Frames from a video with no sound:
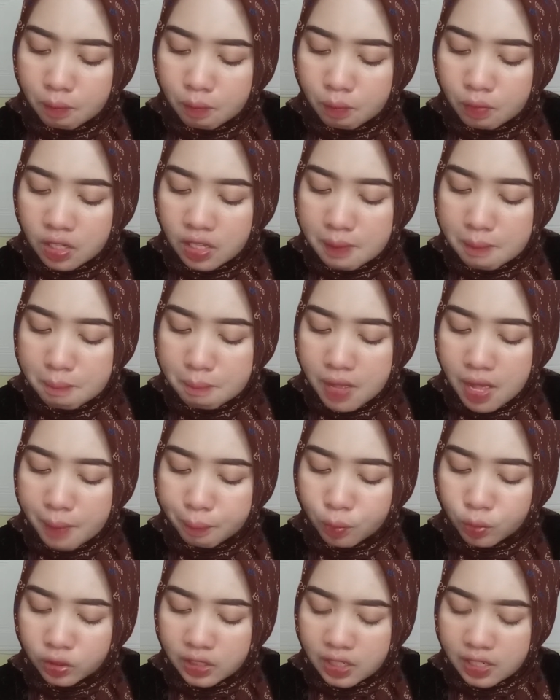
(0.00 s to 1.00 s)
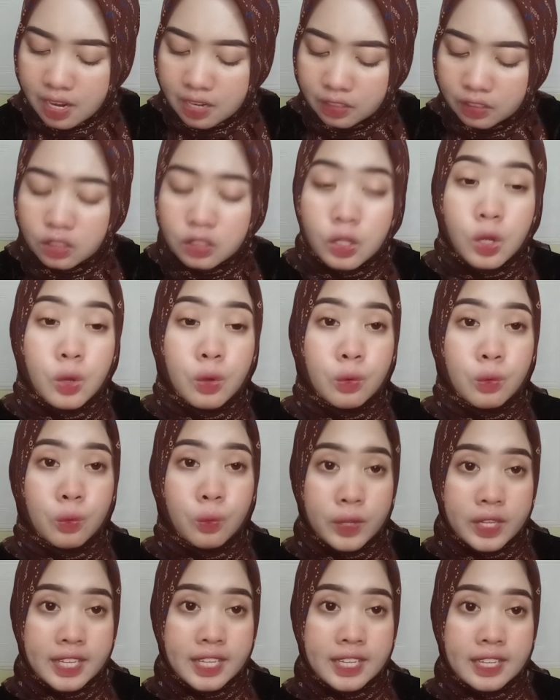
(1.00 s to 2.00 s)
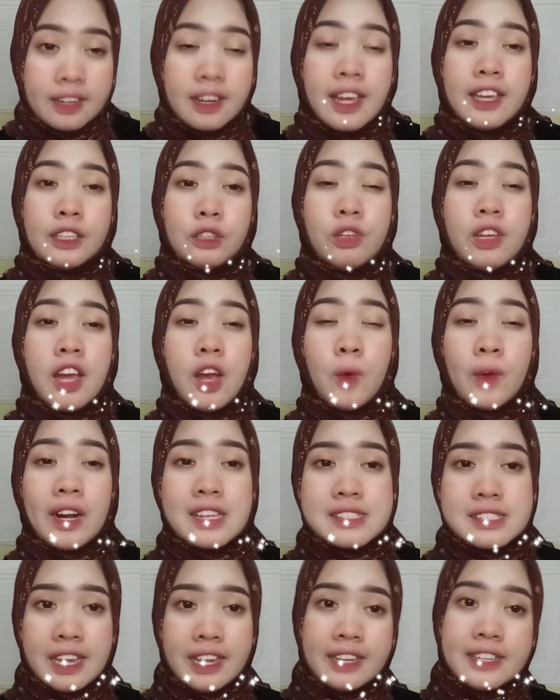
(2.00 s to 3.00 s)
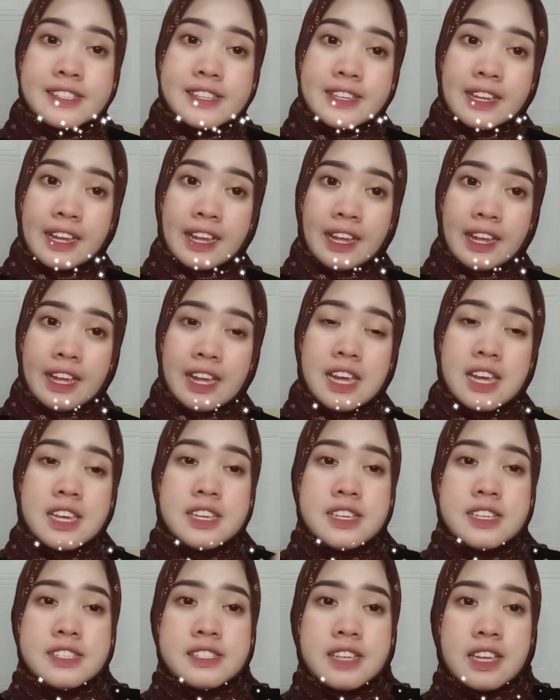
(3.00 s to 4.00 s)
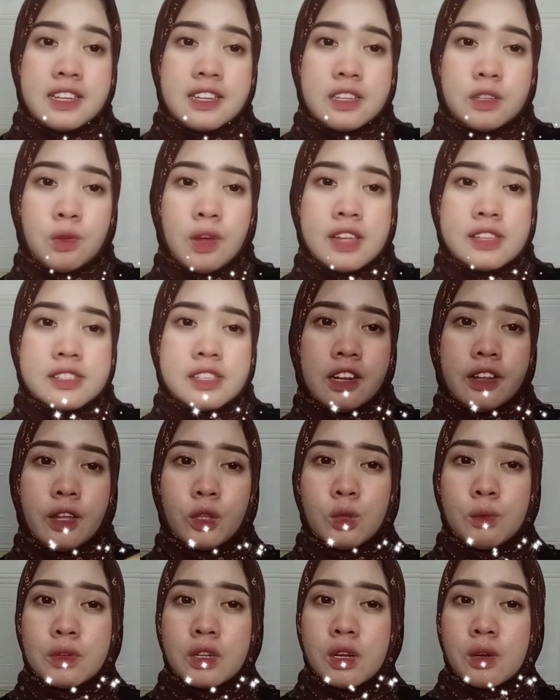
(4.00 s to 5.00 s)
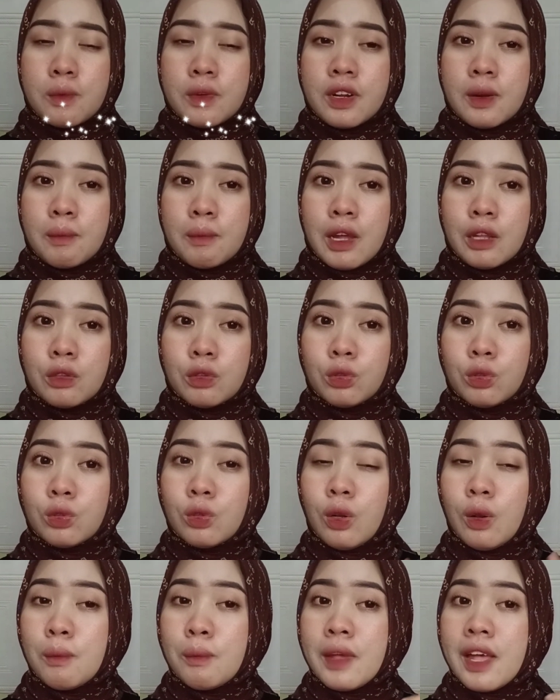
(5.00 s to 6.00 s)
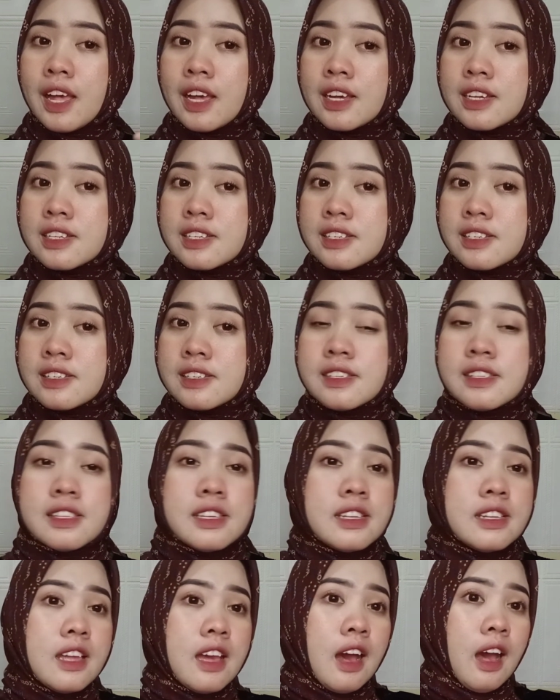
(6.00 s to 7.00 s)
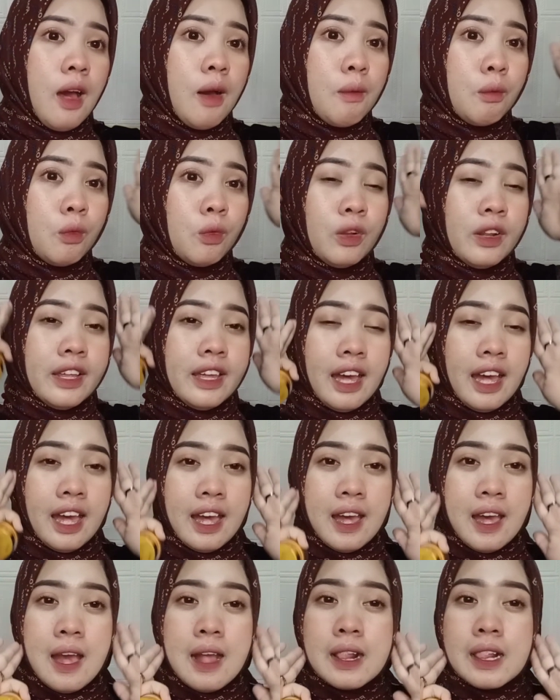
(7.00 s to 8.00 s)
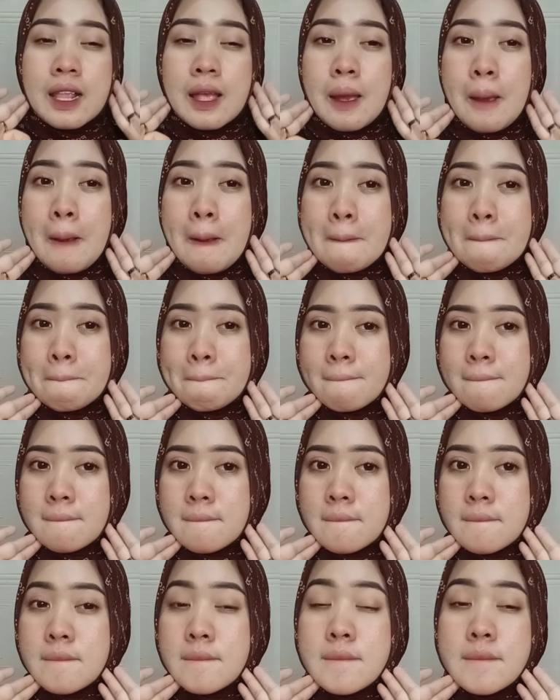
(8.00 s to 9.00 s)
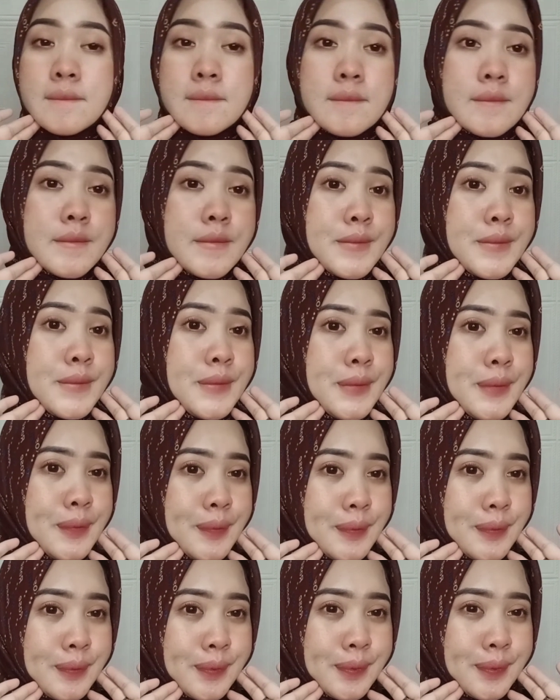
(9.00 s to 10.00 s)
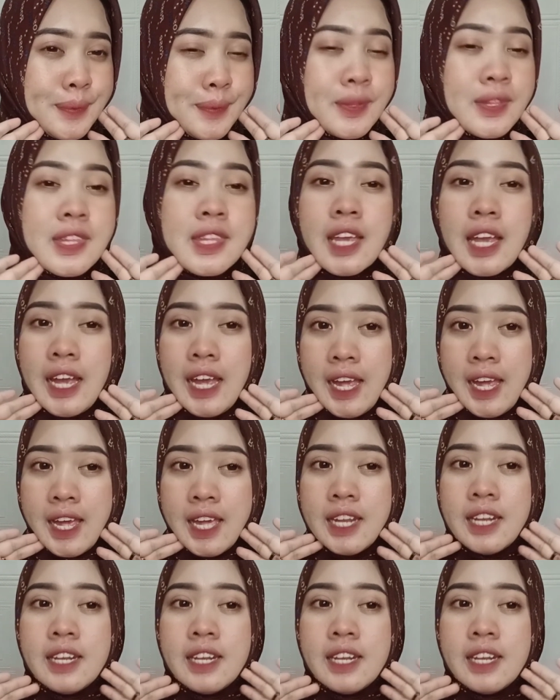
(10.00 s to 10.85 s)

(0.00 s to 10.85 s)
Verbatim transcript: lembab, putih, dan glowing. Nah, itu yang aku rasain sih, Kak. Jadi itu hasilnya tuh bener-bener mantul banget. Ini yang kamu lihat. Mm -mm, mm, kan?